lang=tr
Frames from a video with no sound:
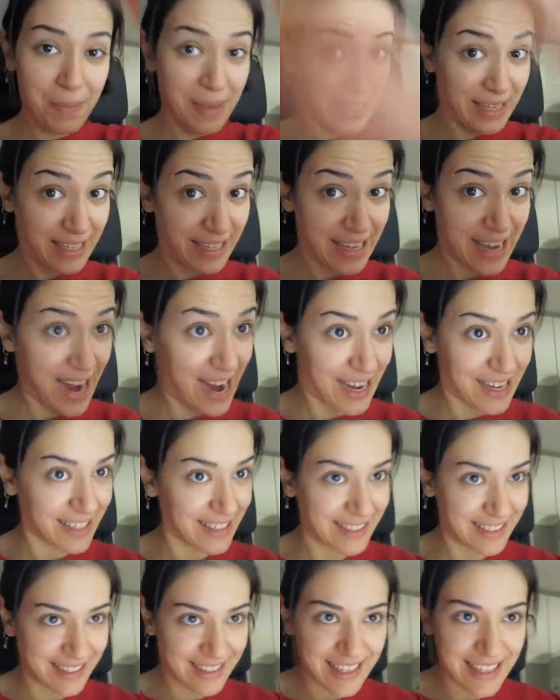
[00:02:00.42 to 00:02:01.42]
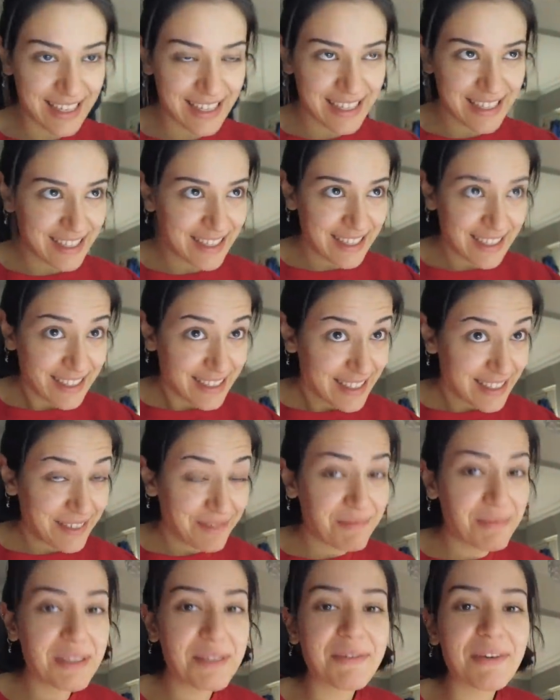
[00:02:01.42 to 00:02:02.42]
peki yani.
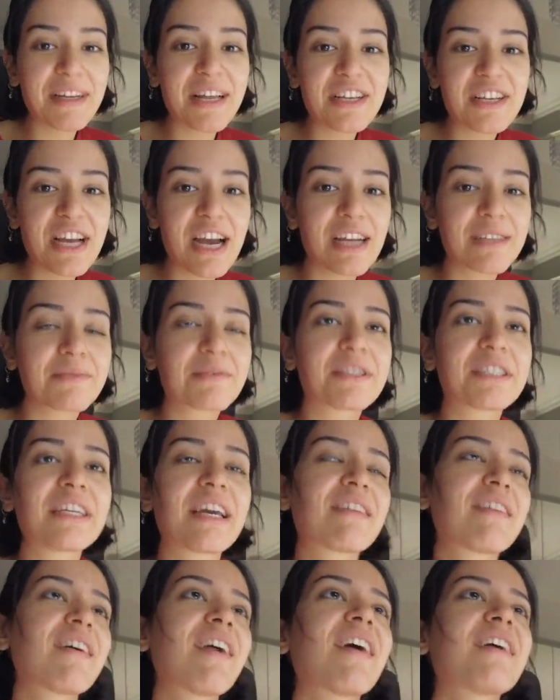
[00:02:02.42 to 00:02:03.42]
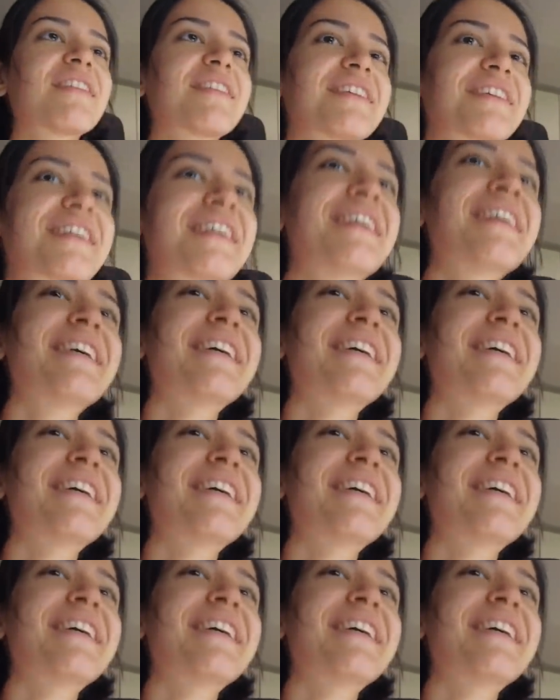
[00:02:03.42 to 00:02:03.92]
Biri bana şey yazmıştı yeter artık.